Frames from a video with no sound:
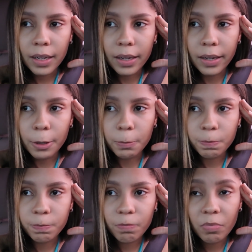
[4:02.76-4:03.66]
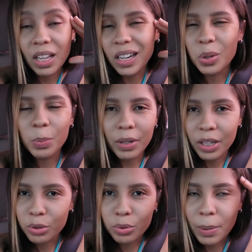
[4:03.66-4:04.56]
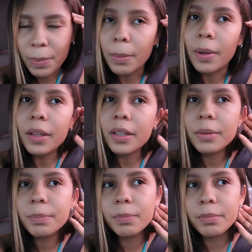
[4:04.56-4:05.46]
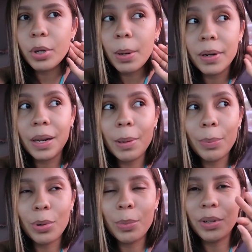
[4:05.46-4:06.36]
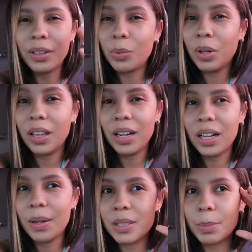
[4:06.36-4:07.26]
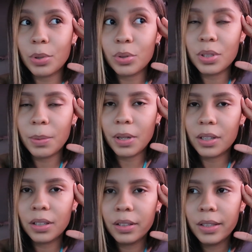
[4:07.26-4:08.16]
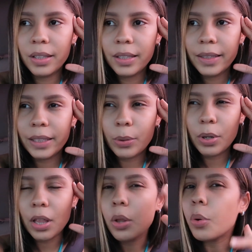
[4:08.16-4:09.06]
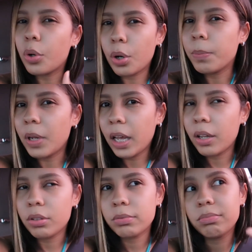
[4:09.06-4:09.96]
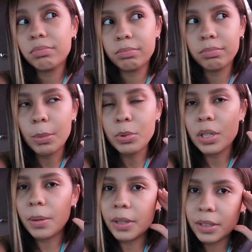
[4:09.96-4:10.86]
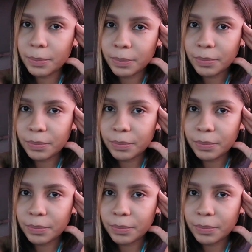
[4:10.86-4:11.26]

al cumpleaños una prueba de ella. Voy a ver qué me pongo, porque tengo una idea en la cabeza, pero no sé bien. Tengo una idea de un crop negro, vamos a ver